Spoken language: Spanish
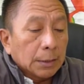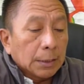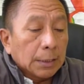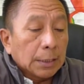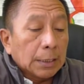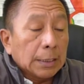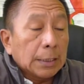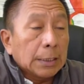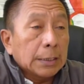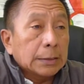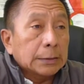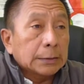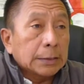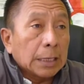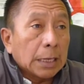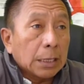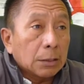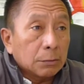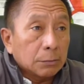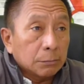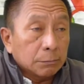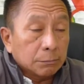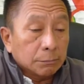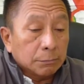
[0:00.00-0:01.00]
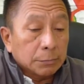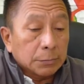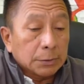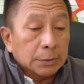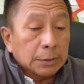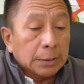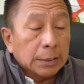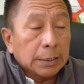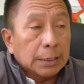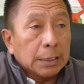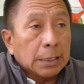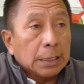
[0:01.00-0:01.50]
el Estado
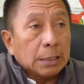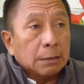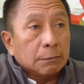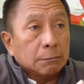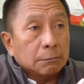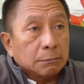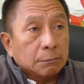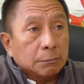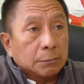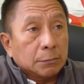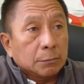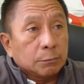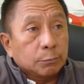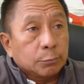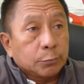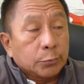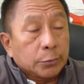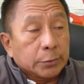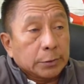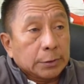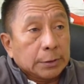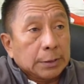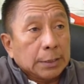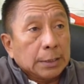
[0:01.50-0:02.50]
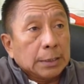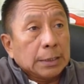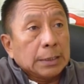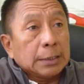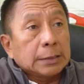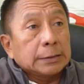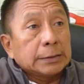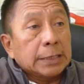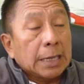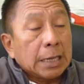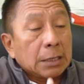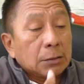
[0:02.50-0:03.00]
crea, porque el
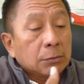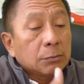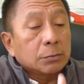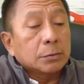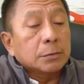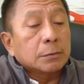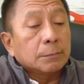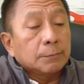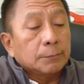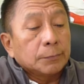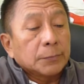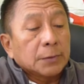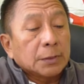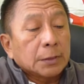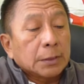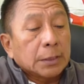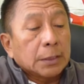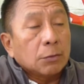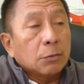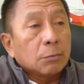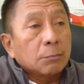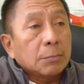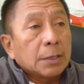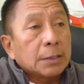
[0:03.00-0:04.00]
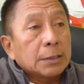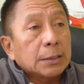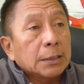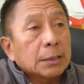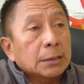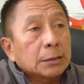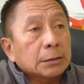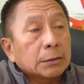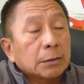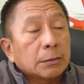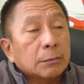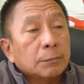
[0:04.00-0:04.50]
Estado creó
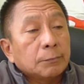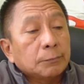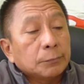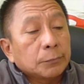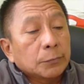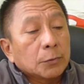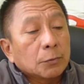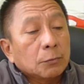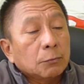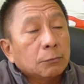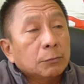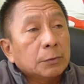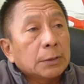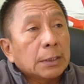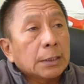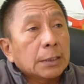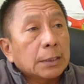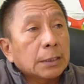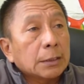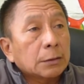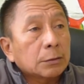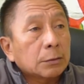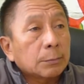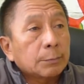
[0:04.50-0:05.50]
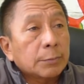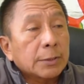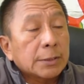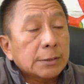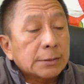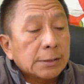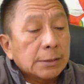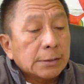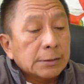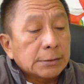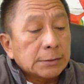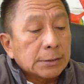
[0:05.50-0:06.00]
mediante un decreto
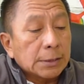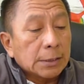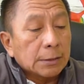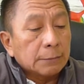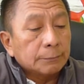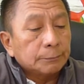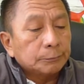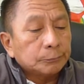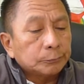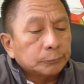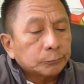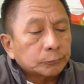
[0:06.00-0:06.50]
presidencial